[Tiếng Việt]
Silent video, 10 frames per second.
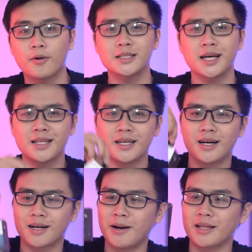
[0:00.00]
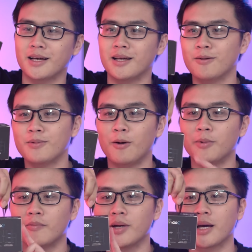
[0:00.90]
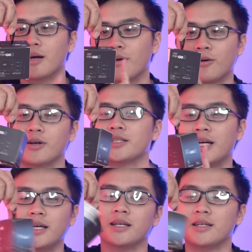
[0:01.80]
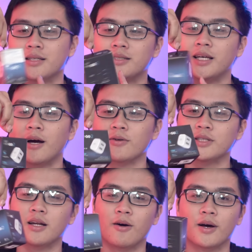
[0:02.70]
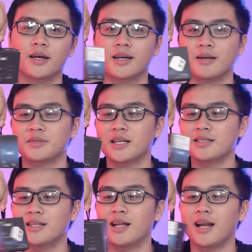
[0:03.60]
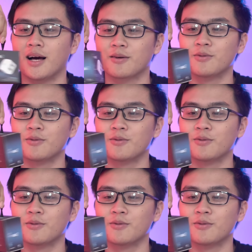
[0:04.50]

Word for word: Ngoài ra thì à, các bạn thấy lúc đầu mình nghịch ấy, nó có cái dây treo ở trên đầu này cảm giác rất là